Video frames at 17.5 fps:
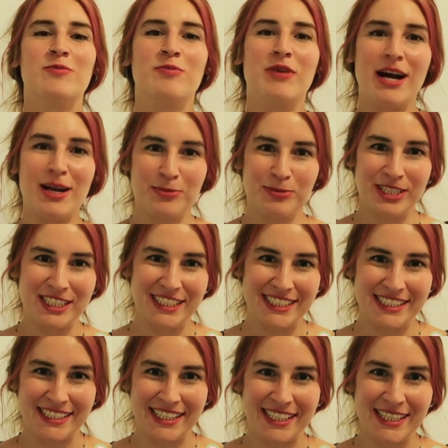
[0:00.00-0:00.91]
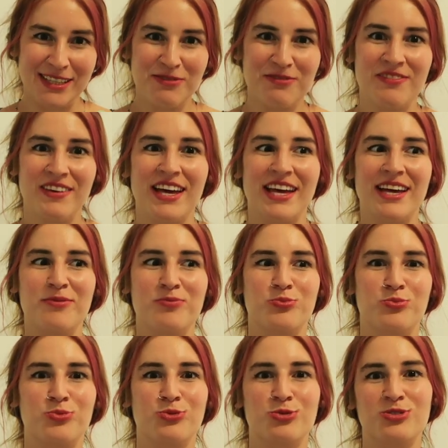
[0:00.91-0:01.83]
Marmaris'teyim ve
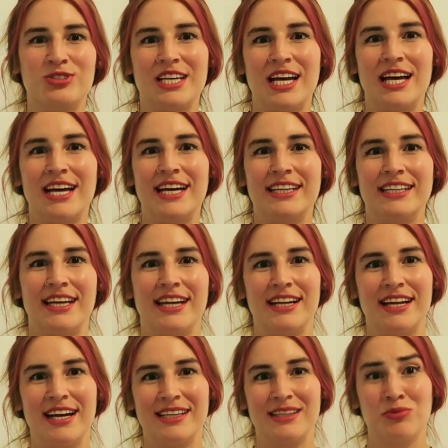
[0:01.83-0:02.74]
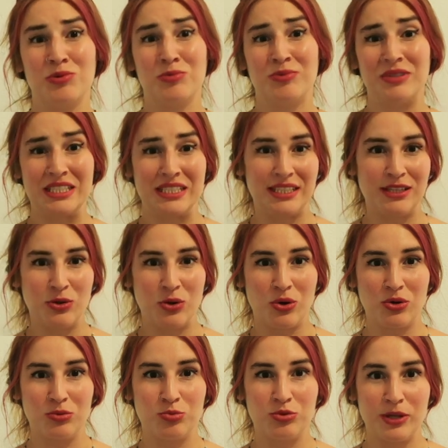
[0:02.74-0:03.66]
burada hani herhangi bir bitki
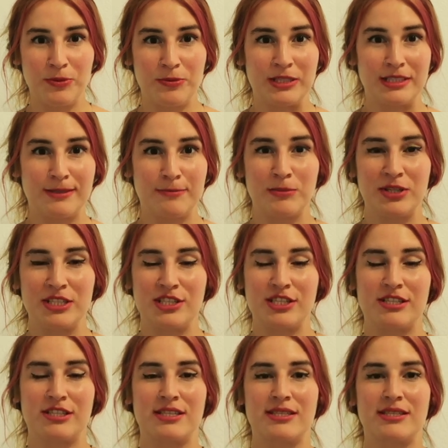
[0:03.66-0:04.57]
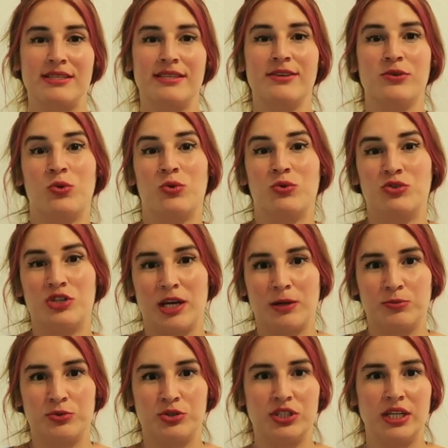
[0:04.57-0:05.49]
yok bulamadım açıkçası
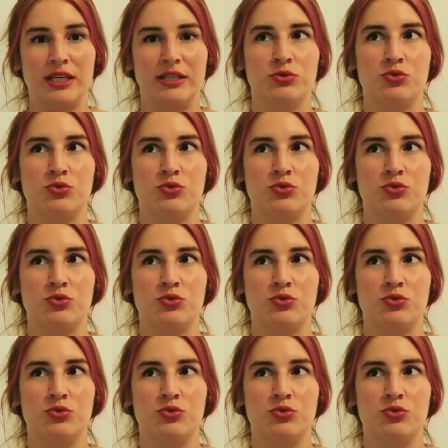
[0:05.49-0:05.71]
koyacak bir şey.